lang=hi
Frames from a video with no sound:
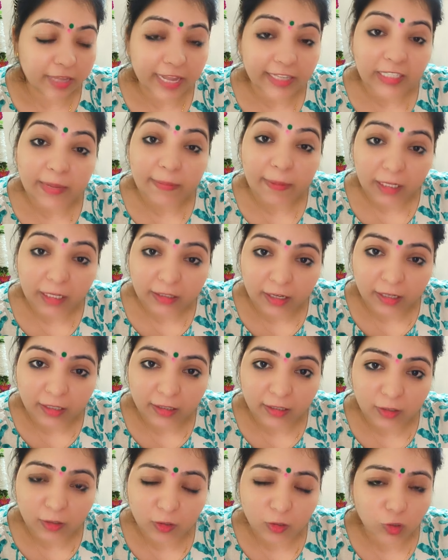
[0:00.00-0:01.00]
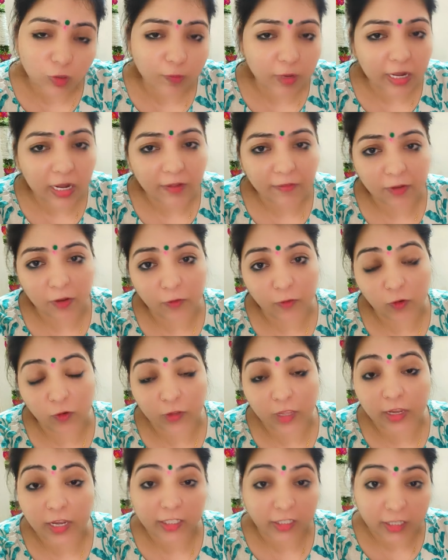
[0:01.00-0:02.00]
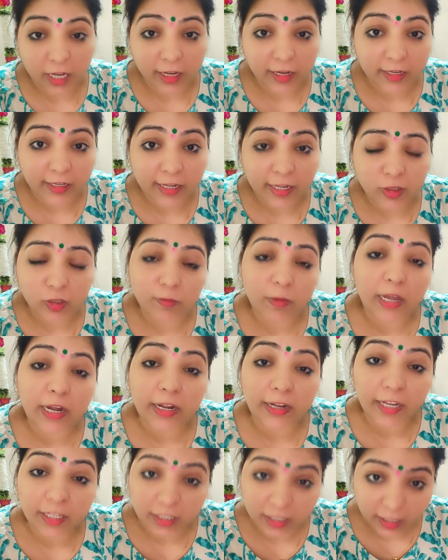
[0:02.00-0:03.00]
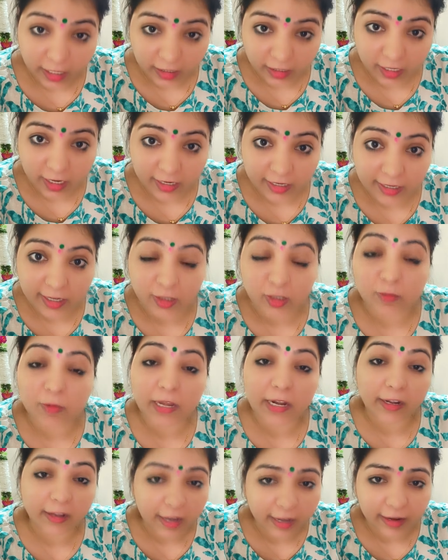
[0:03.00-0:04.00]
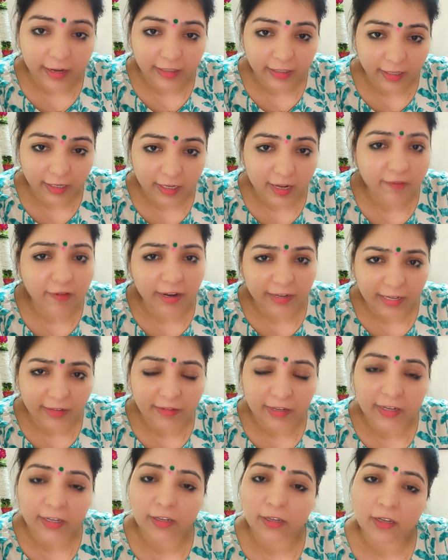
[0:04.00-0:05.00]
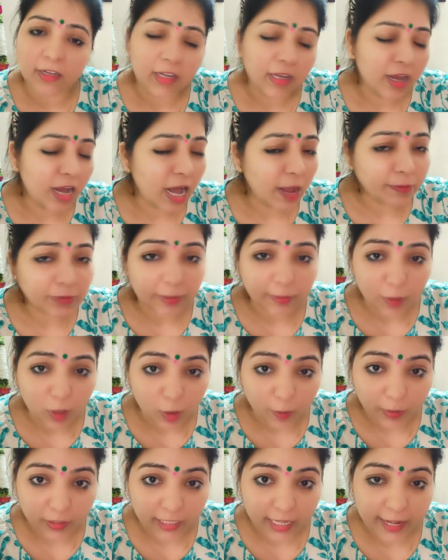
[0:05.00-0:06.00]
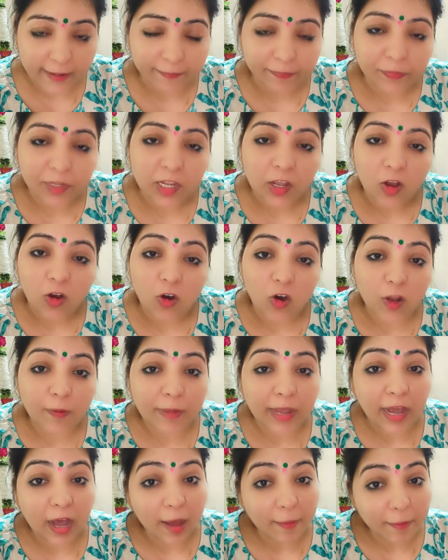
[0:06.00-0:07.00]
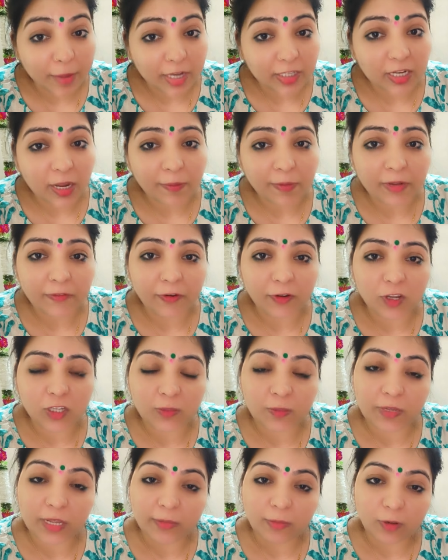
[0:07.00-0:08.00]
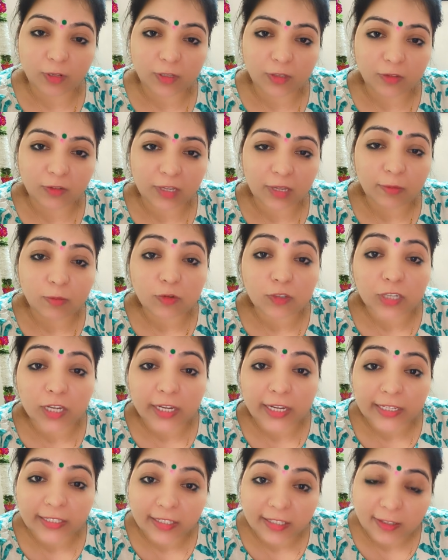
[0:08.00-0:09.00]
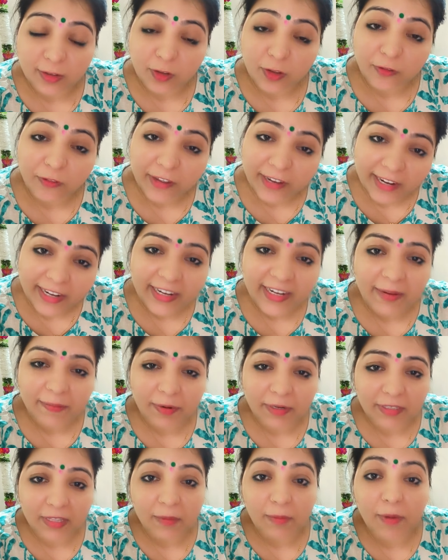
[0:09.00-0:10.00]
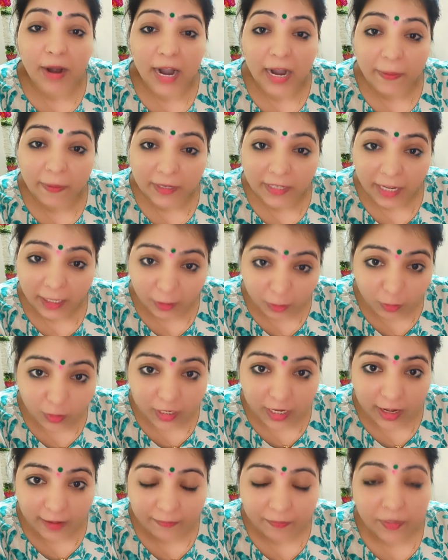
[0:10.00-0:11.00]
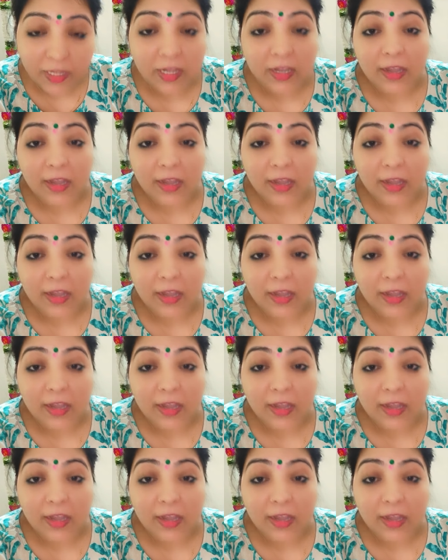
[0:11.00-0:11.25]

कैसे बात करती हो तुम्हारा वे ऑफ टॉकिंग अच्छा नहीं है तुम्हारा किचन अच्छा नहीं है तुम्हारा घर अच्छा नहीं है वाट आप सभी को पता है और मैं हमेशा अपनी वीडियोस में ये बोलती हूँ कि मुझे किसी से कोई फर्क ही नहीं पड़ता भाड़ में जाए दुनिया